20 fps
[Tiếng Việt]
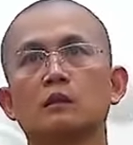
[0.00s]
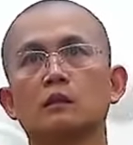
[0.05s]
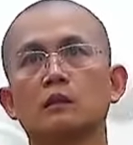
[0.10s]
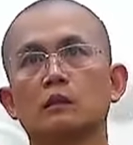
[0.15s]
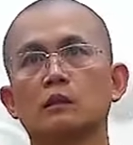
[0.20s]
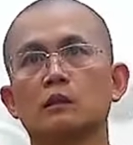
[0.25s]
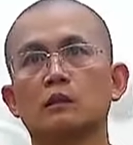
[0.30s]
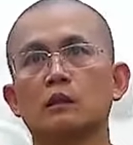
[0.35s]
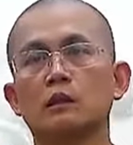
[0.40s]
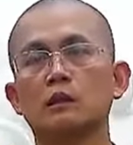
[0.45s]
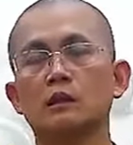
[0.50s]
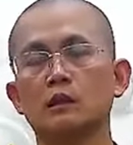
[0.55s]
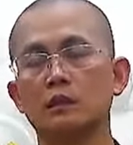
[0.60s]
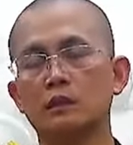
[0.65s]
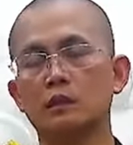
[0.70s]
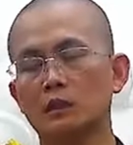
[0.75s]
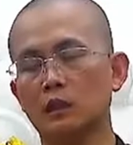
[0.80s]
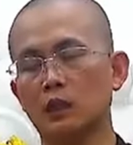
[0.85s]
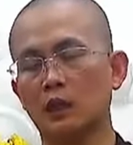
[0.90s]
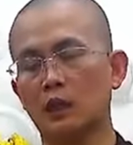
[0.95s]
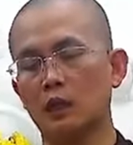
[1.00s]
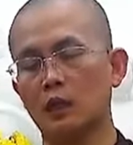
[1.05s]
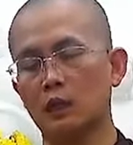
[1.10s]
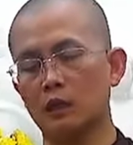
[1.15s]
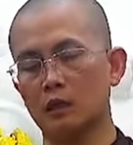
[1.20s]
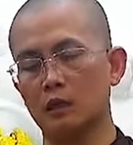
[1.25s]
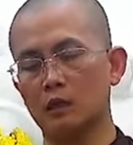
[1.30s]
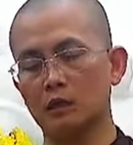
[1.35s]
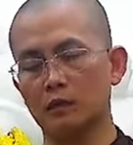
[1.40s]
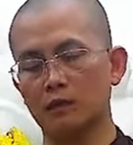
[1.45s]
nên
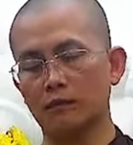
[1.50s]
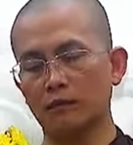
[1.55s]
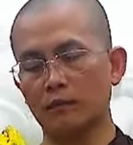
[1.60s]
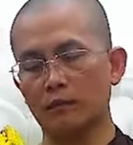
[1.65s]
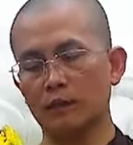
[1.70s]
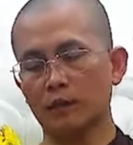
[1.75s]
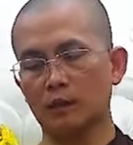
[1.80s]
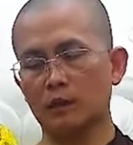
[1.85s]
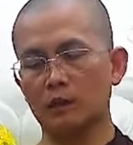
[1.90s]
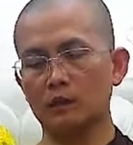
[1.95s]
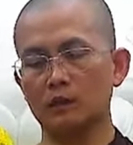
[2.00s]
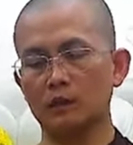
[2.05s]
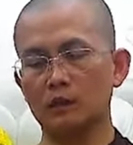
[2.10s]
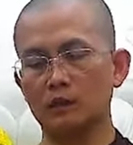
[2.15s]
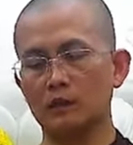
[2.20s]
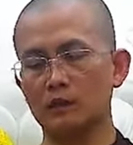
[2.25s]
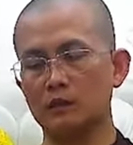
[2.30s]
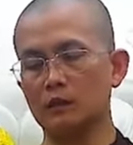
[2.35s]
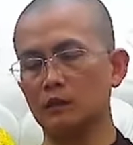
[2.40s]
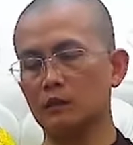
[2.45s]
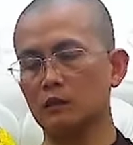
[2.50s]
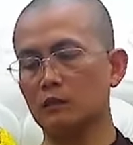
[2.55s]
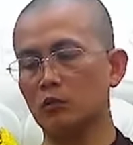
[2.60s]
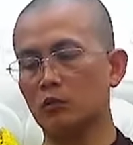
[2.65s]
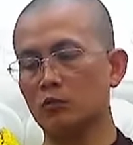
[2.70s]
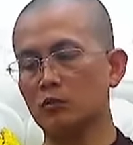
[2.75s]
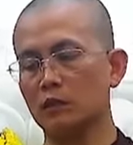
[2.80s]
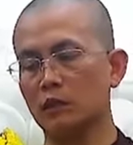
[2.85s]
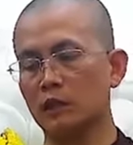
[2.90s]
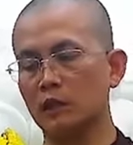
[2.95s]
uh, cái sự
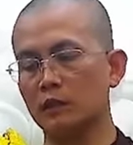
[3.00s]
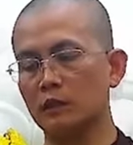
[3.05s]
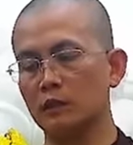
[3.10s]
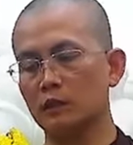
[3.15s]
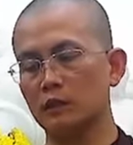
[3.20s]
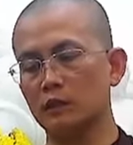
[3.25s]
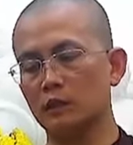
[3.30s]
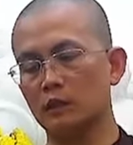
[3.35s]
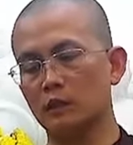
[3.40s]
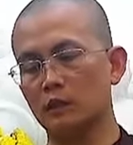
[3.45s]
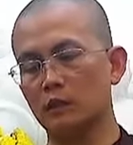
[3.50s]
tụng kinh